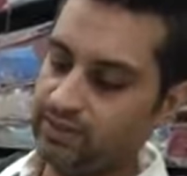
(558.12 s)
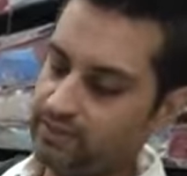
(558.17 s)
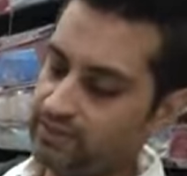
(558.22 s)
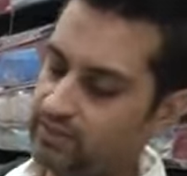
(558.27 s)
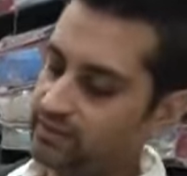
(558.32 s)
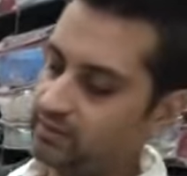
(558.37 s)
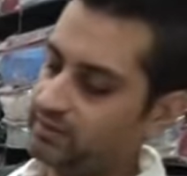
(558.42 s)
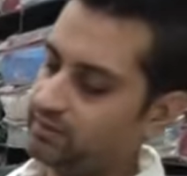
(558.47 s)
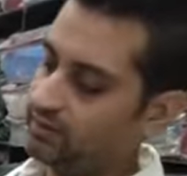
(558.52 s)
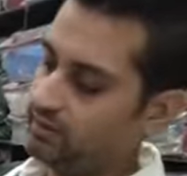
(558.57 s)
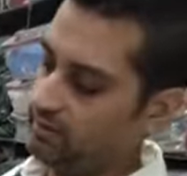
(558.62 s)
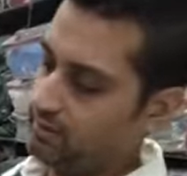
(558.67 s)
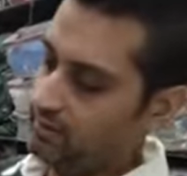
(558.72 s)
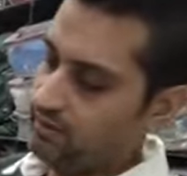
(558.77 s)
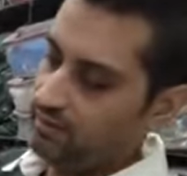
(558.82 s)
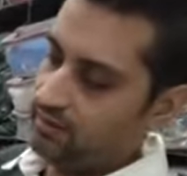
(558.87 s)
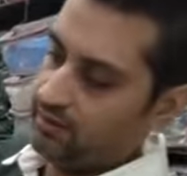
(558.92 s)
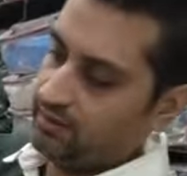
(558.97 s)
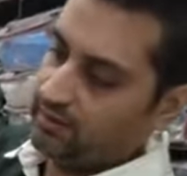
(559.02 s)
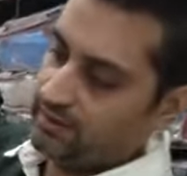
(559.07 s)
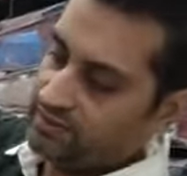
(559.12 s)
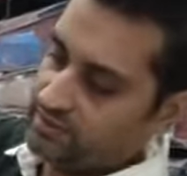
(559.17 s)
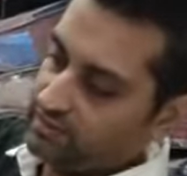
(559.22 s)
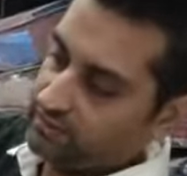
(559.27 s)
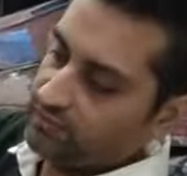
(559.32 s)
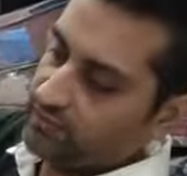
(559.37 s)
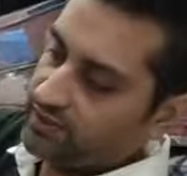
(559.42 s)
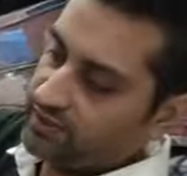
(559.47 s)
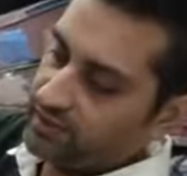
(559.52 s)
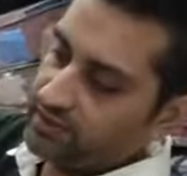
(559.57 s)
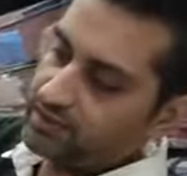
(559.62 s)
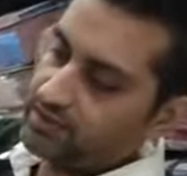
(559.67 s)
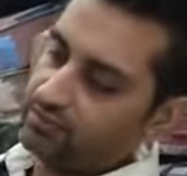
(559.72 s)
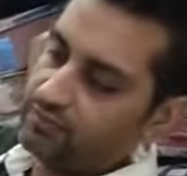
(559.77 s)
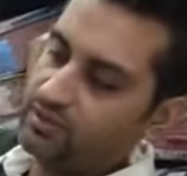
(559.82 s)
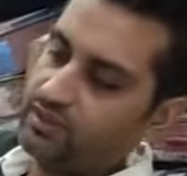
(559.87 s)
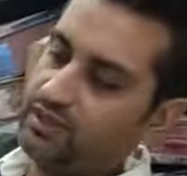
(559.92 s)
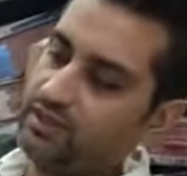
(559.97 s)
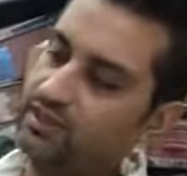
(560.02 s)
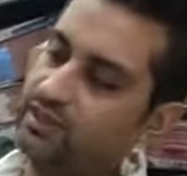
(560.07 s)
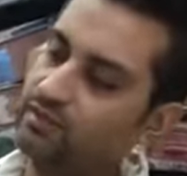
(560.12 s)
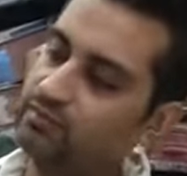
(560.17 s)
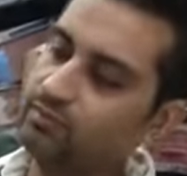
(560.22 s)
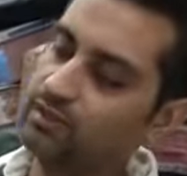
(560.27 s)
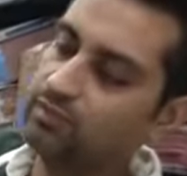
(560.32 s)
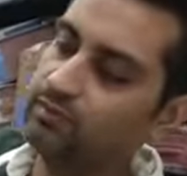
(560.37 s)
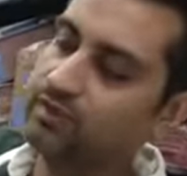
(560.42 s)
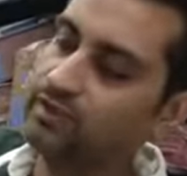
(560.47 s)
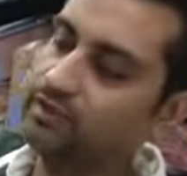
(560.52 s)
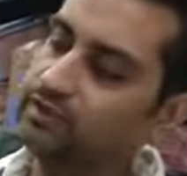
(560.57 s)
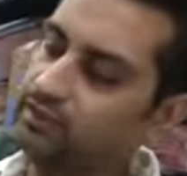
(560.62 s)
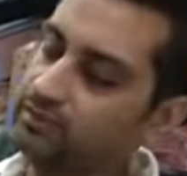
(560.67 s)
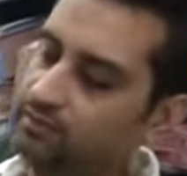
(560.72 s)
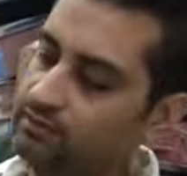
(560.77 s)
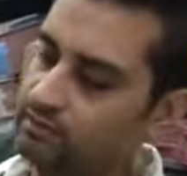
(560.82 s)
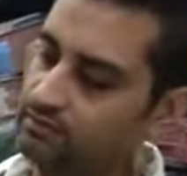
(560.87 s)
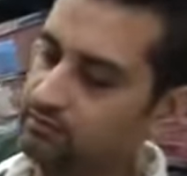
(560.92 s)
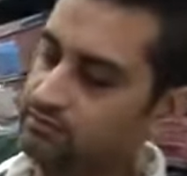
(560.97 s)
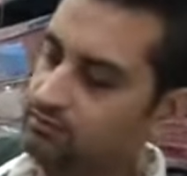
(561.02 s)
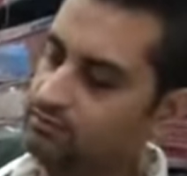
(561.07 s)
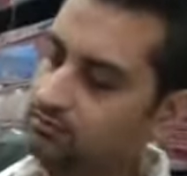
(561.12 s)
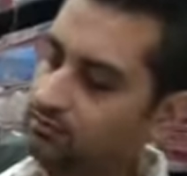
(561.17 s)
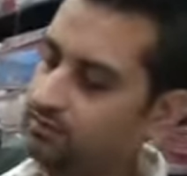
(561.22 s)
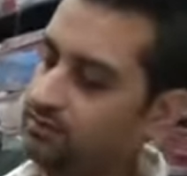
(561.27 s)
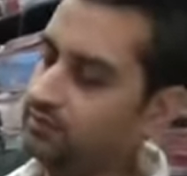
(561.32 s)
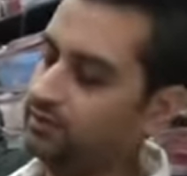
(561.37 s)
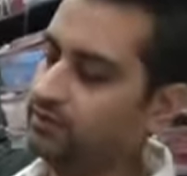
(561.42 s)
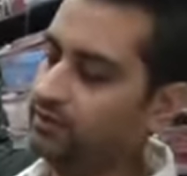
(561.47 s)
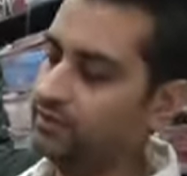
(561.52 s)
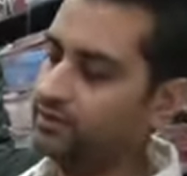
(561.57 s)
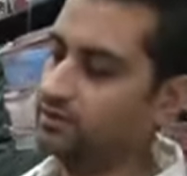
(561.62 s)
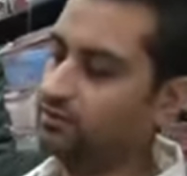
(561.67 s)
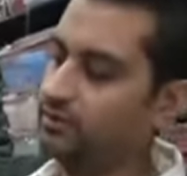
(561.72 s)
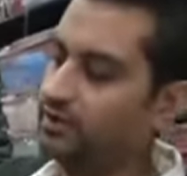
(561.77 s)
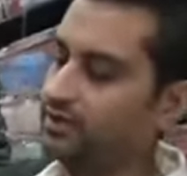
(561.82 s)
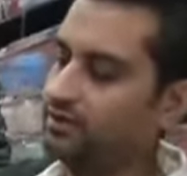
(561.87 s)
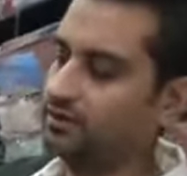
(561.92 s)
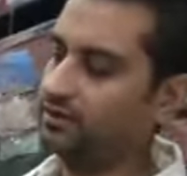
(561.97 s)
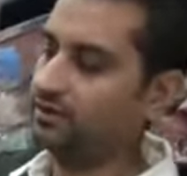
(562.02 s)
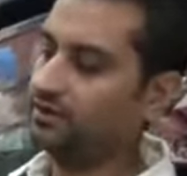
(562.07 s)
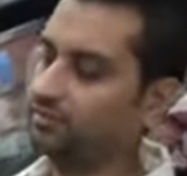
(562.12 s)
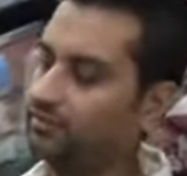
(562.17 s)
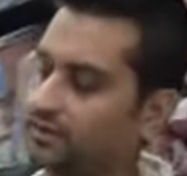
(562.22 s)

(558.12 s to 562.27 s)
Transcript: ही जाती हैं हम्म। ऐसी फिटेड सब जगह नहीं मिल पाती ये देखिए जोमेट्रिकल